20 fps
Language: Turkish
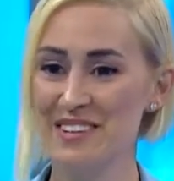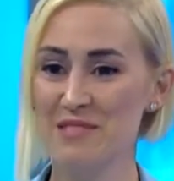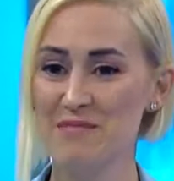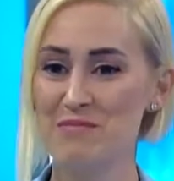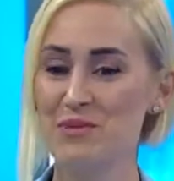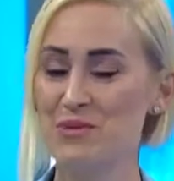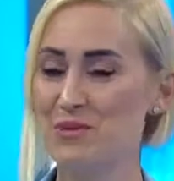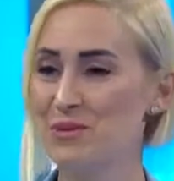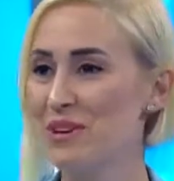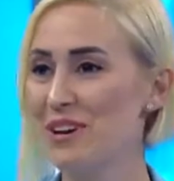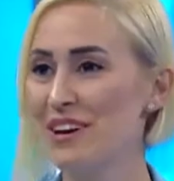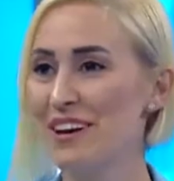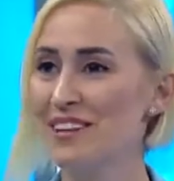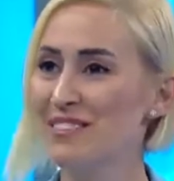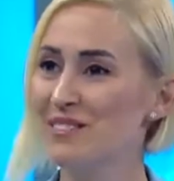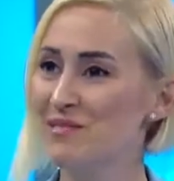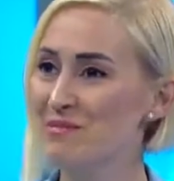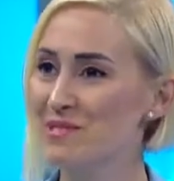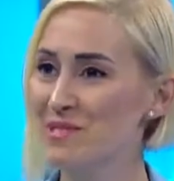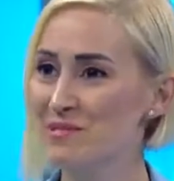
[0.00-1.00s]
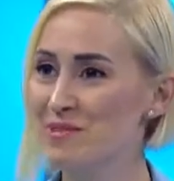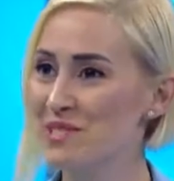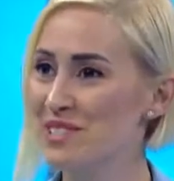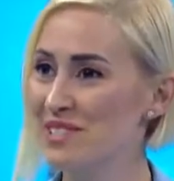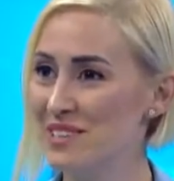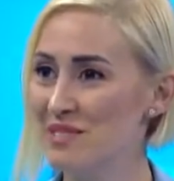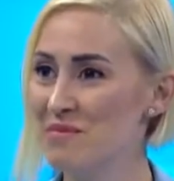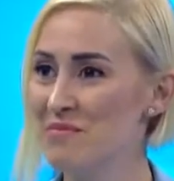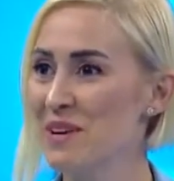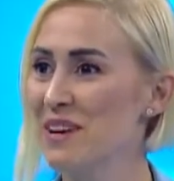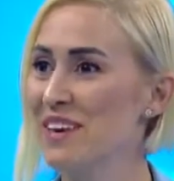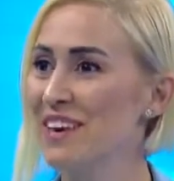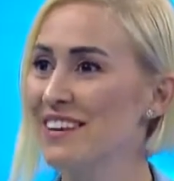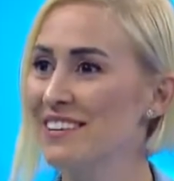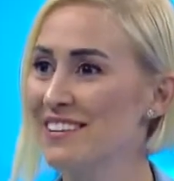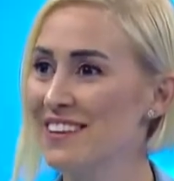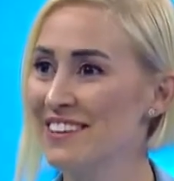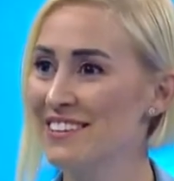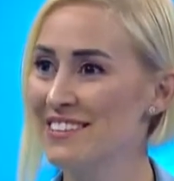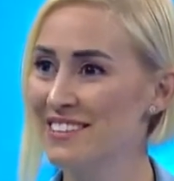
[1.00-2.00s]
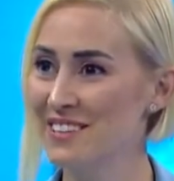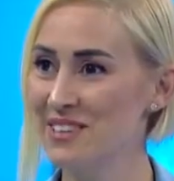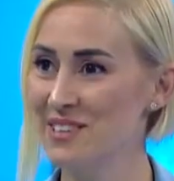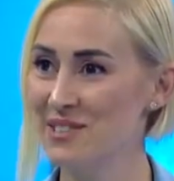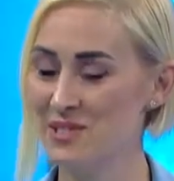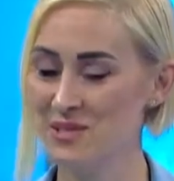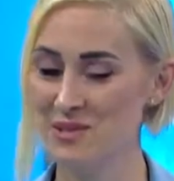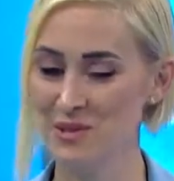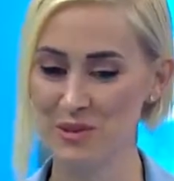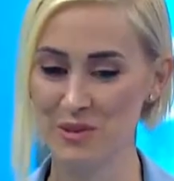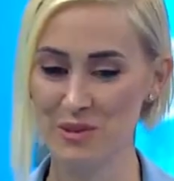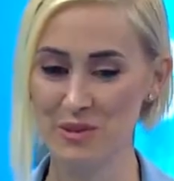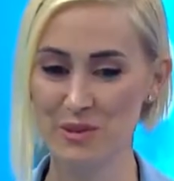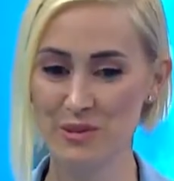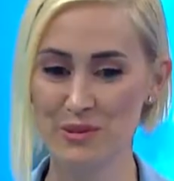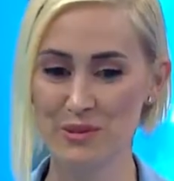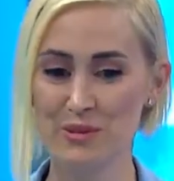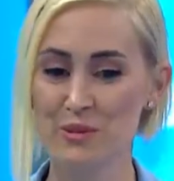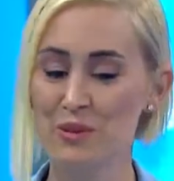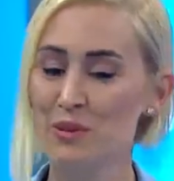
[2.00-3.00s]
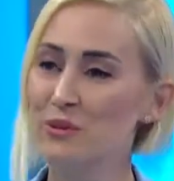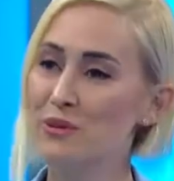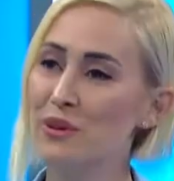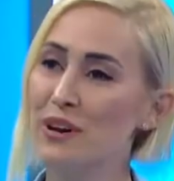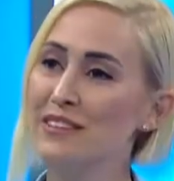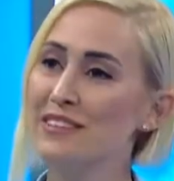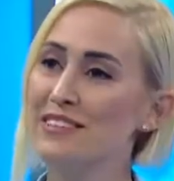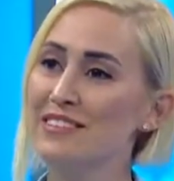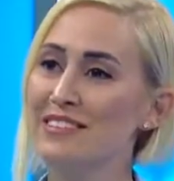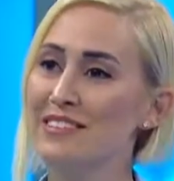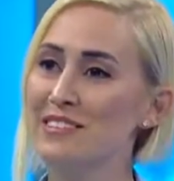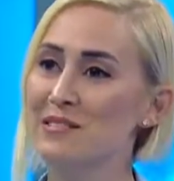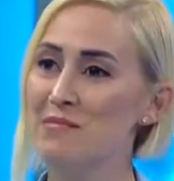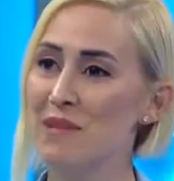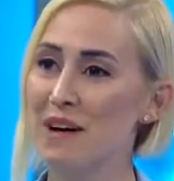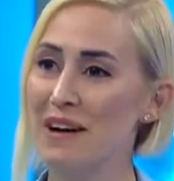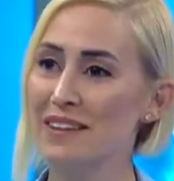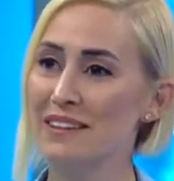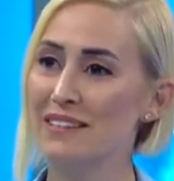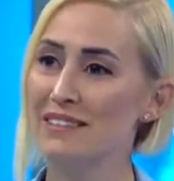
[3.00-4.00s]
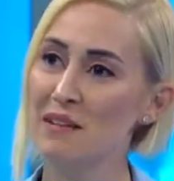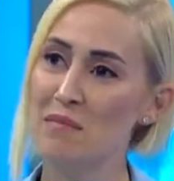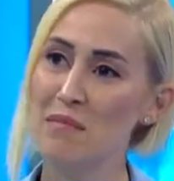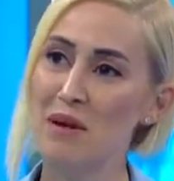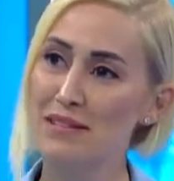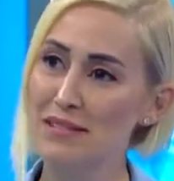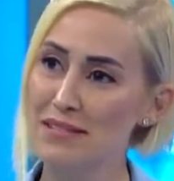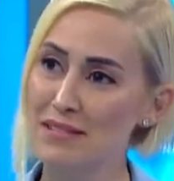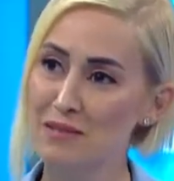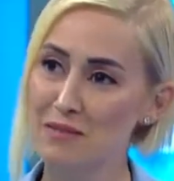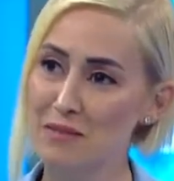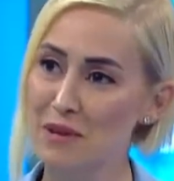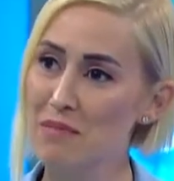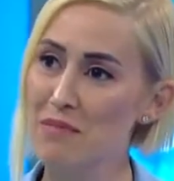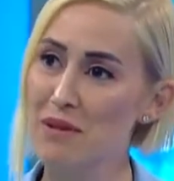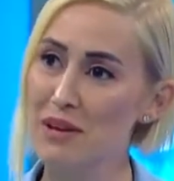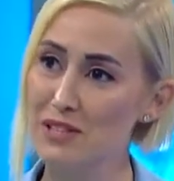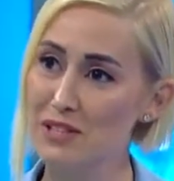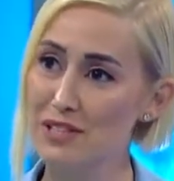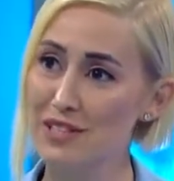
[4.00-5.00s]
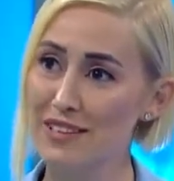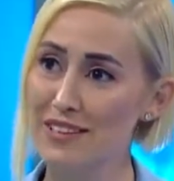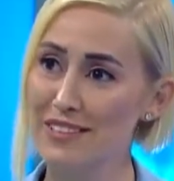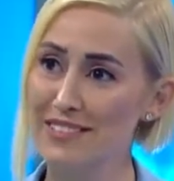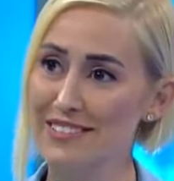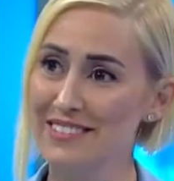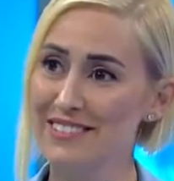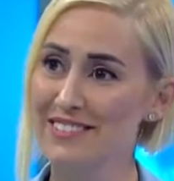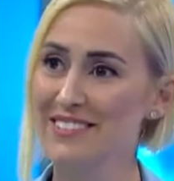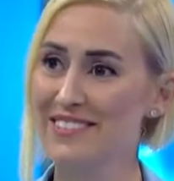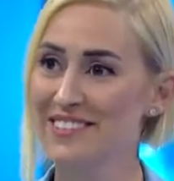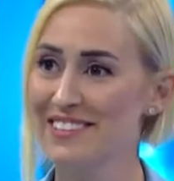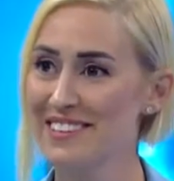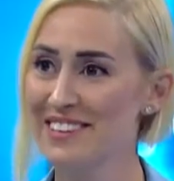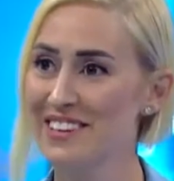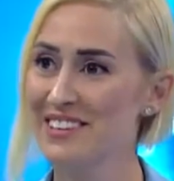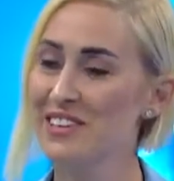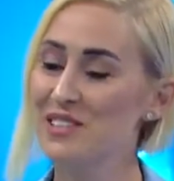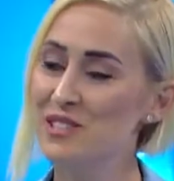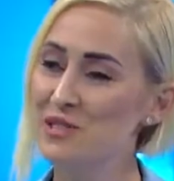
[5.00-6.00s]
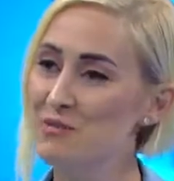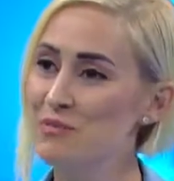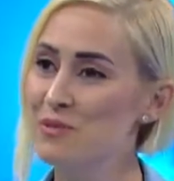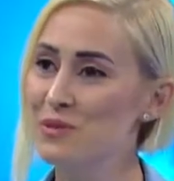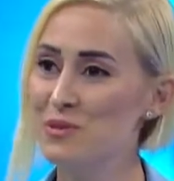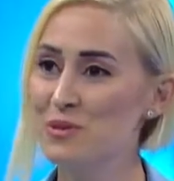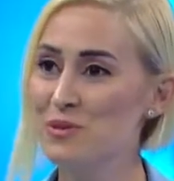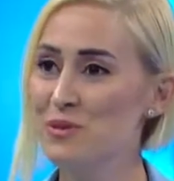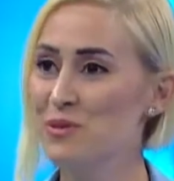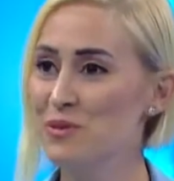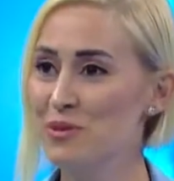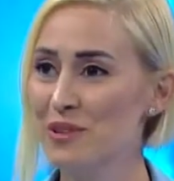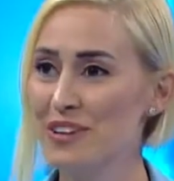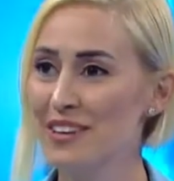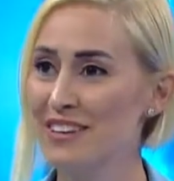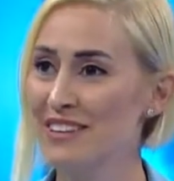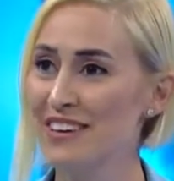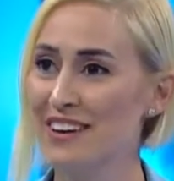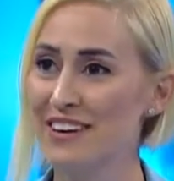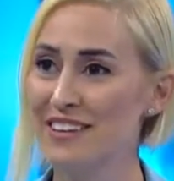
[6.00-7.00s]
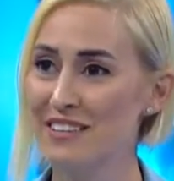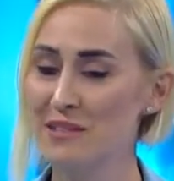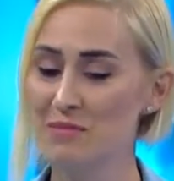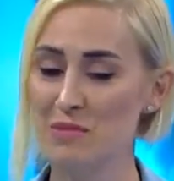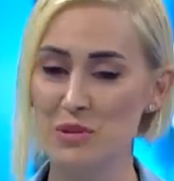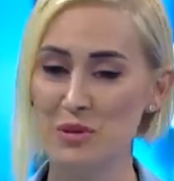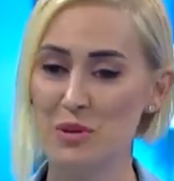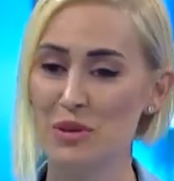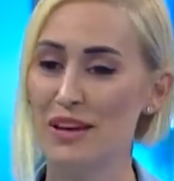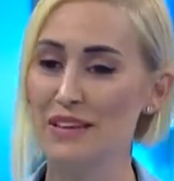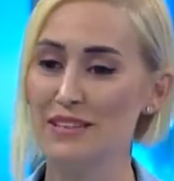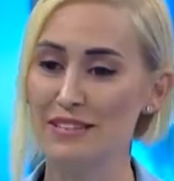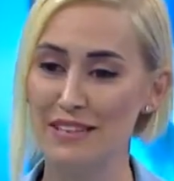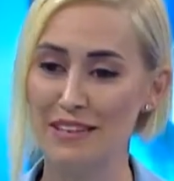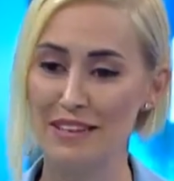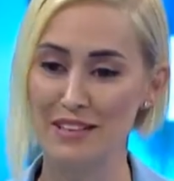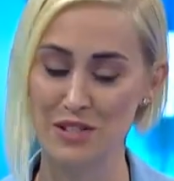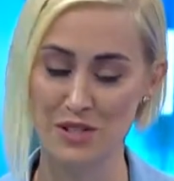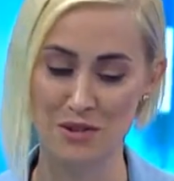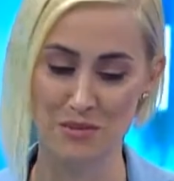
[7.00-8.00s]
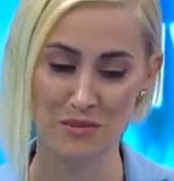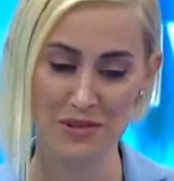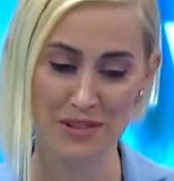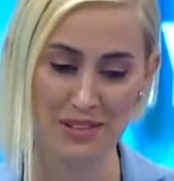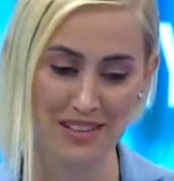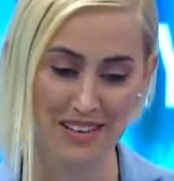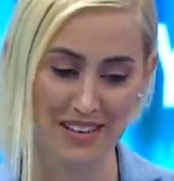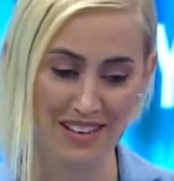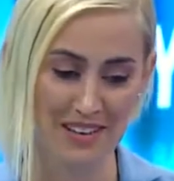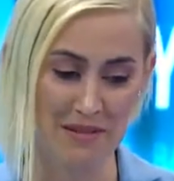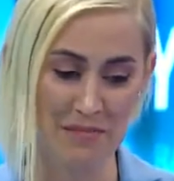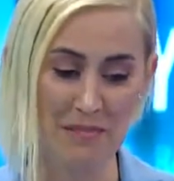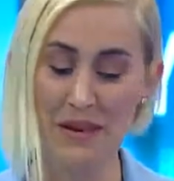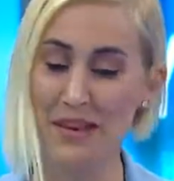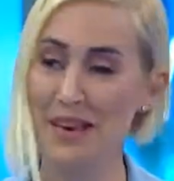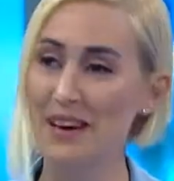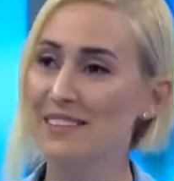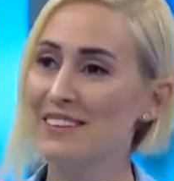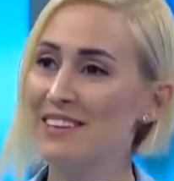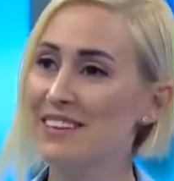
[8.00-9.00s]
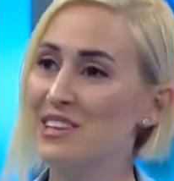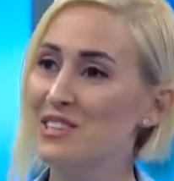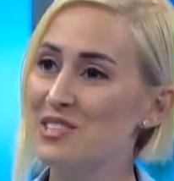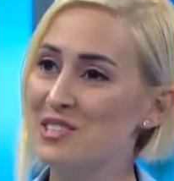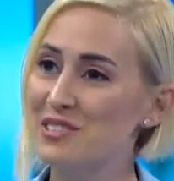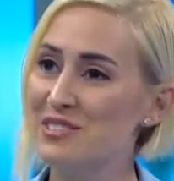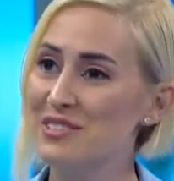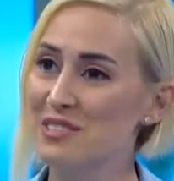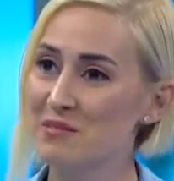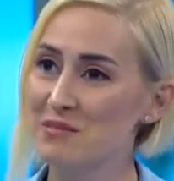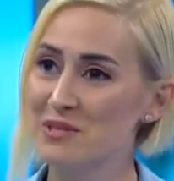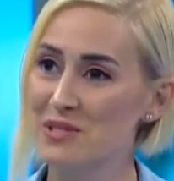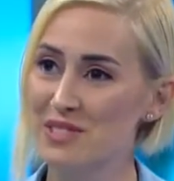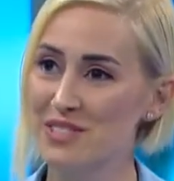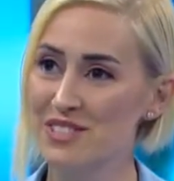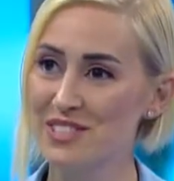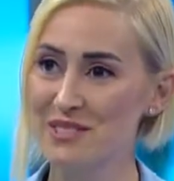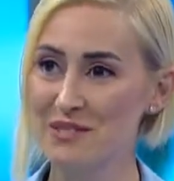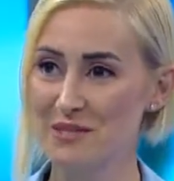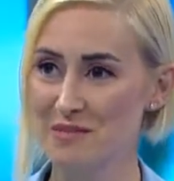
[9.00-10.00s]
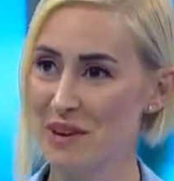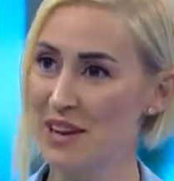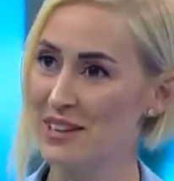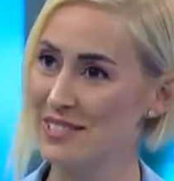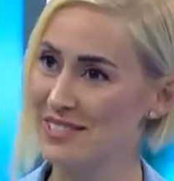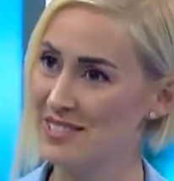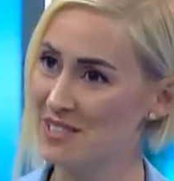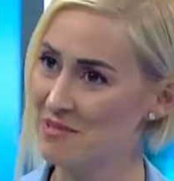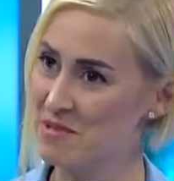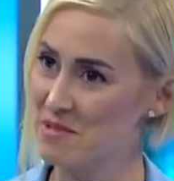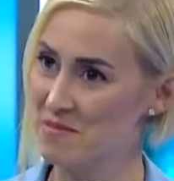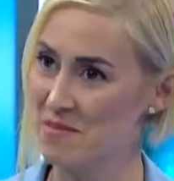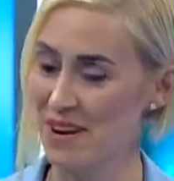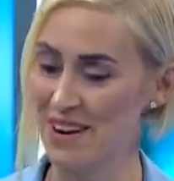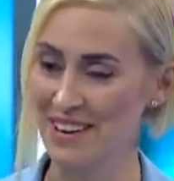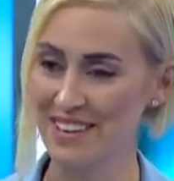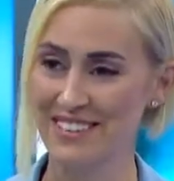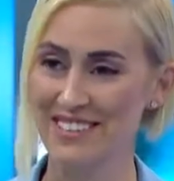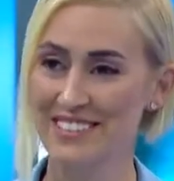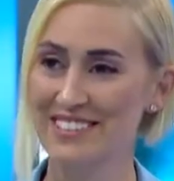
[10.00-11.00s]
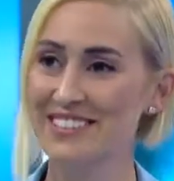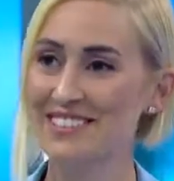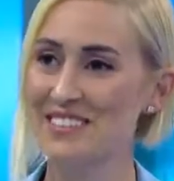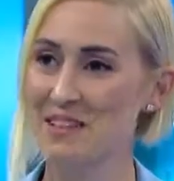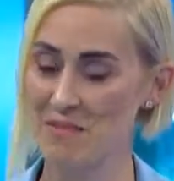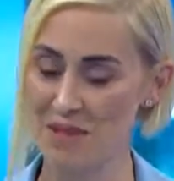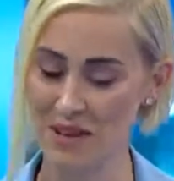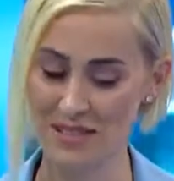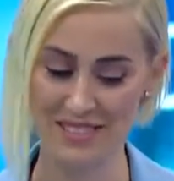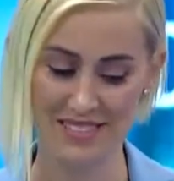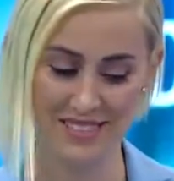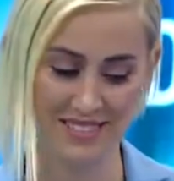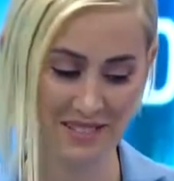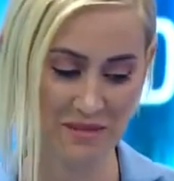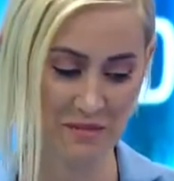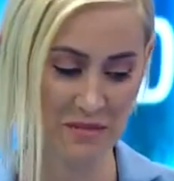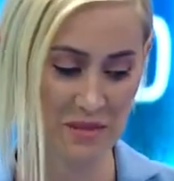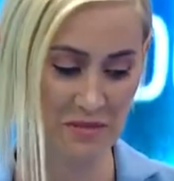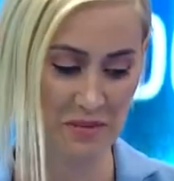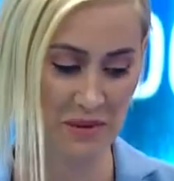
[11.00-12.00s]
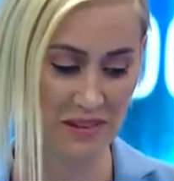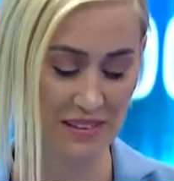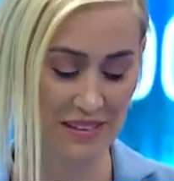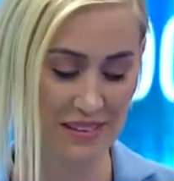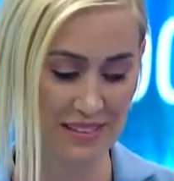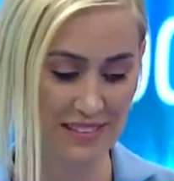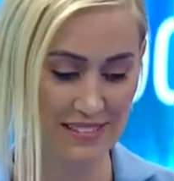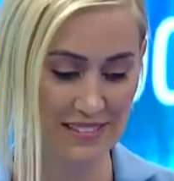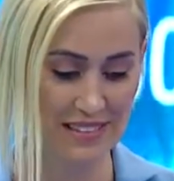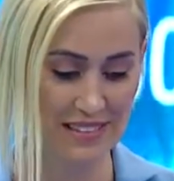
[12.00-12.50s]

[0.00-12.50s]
Bütün hayatımızı bir takım mekanlarda geçiriyoruz. Doğduğu andan itibaren temas etmeye başlayan, yaşamımızın sonuna kadar da birçok etkileşimi mekanda geçirdiğimiz için aslında mimarlıkla evet. da temas ettiğimiz bir alan